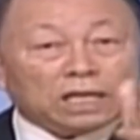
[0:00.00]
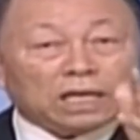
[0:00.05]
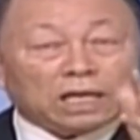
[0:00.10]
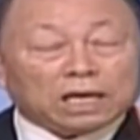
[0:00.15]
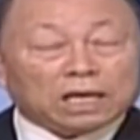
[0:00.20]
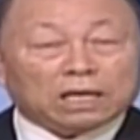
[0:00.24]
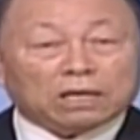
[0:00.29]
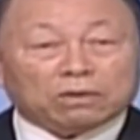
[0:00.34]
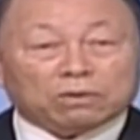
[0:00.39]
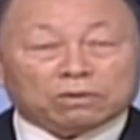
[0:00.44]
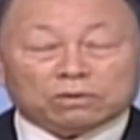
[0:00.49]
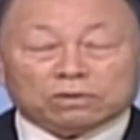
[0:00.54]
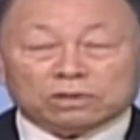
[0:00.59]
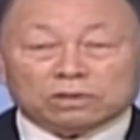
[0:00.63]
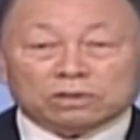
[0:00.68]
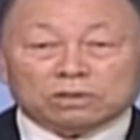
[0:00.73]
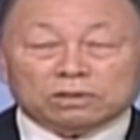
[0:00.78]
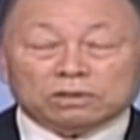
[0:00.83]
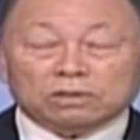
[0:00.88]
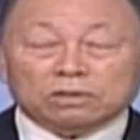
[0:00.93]
现在现
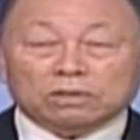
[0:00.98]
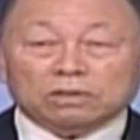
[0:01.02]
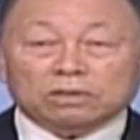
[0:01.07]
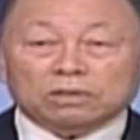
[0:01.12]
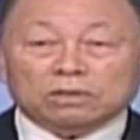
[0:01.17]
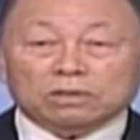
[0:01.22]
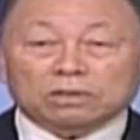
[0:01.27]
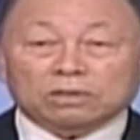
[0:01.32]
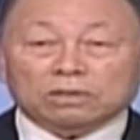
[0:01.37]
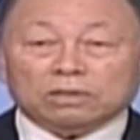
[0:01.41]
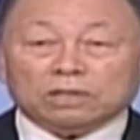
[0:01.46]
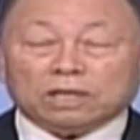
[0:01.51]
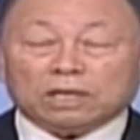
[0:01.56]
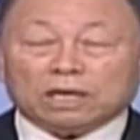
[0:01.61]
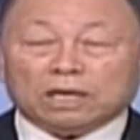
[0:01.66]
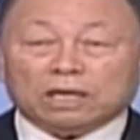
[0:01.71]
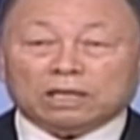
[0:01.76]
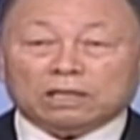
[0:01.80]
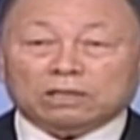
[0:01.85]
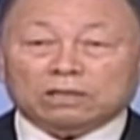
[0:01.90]
在你们都不知
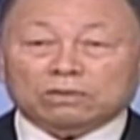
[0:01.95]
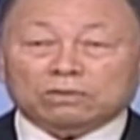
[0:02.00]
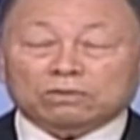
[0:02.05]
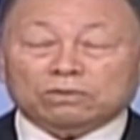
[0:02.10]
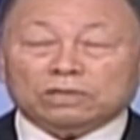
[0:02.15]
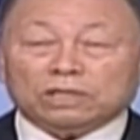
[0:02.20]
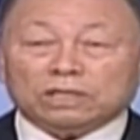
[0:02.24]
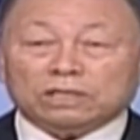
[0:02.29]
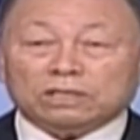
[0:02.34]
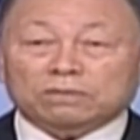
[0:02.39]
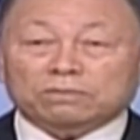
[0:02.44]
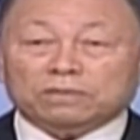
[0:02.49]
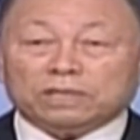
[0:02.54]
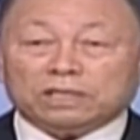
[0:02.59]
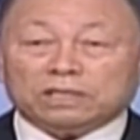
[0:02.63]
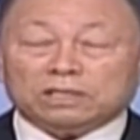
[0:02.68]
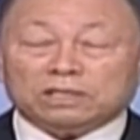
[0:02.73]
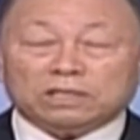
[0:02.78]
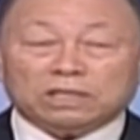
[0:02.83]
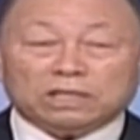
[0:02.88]
道要夸过什么。